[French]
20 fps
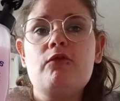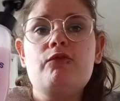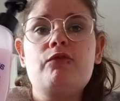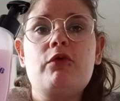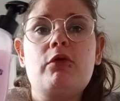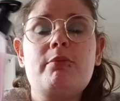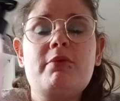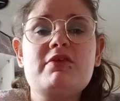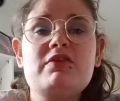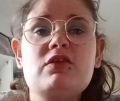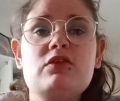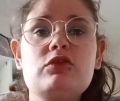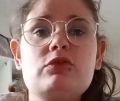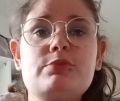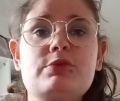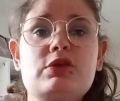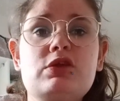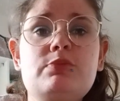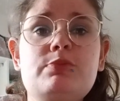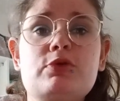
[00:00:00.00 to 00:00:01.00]
Format
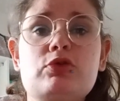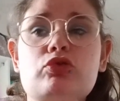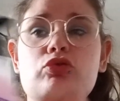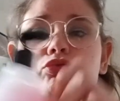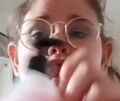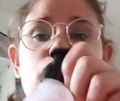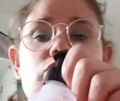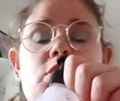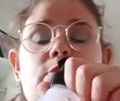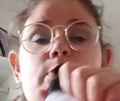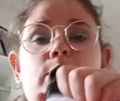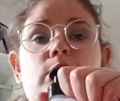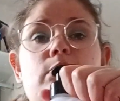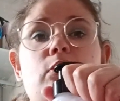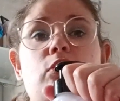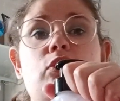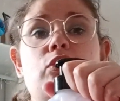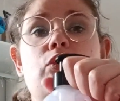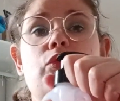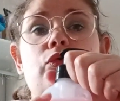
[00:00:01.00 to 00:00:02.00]
500 ml parce que tout
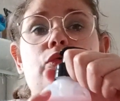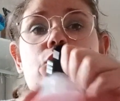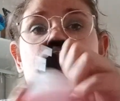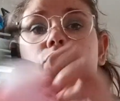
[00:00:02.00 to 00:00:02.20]
simplement,